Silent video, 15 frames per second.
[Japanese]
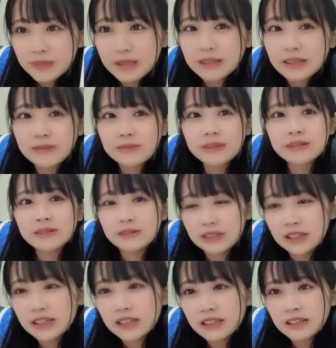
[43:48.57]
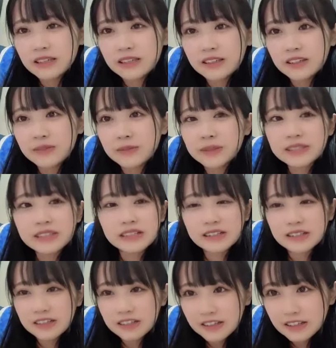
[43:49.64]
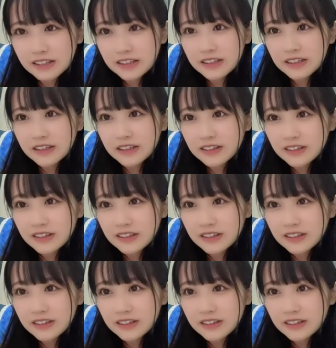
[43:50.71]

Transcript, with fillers: ね食べんとねいけませんからね